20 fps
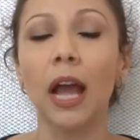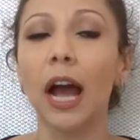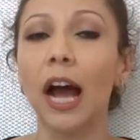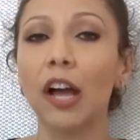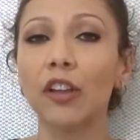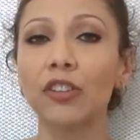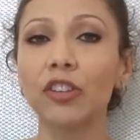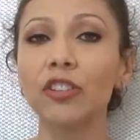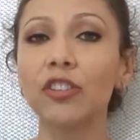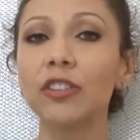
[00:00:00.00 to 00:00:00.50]

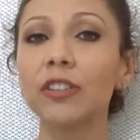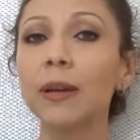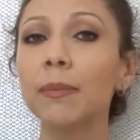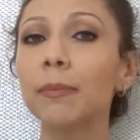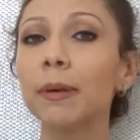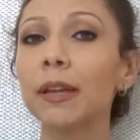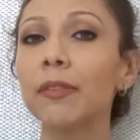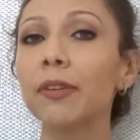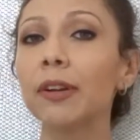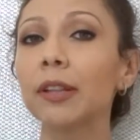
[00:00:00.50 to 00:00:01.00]
A gente
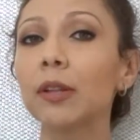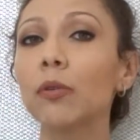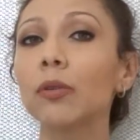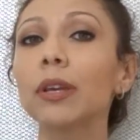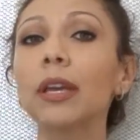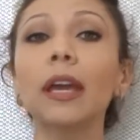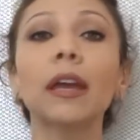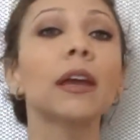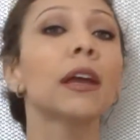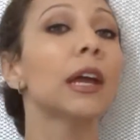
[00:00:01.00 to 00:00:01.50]
também vai ter o
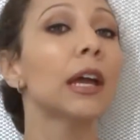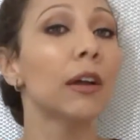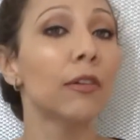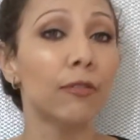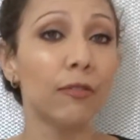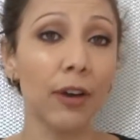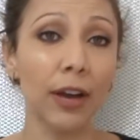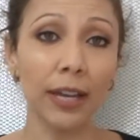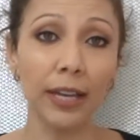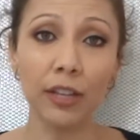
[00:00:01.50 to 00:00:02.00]
que?
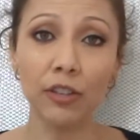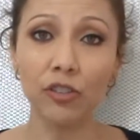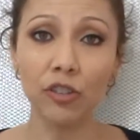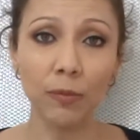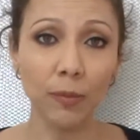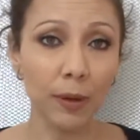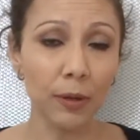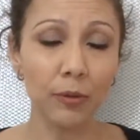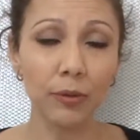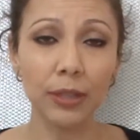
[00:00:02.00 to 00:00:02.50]
Falha de
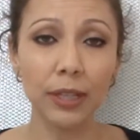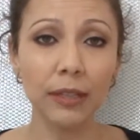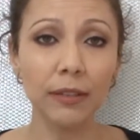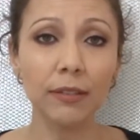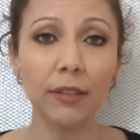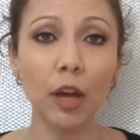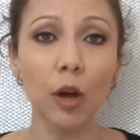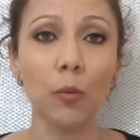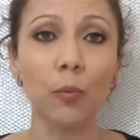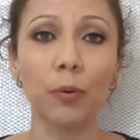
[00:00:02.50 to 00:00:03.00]

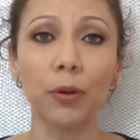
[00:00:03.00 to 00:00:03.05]
manutenção,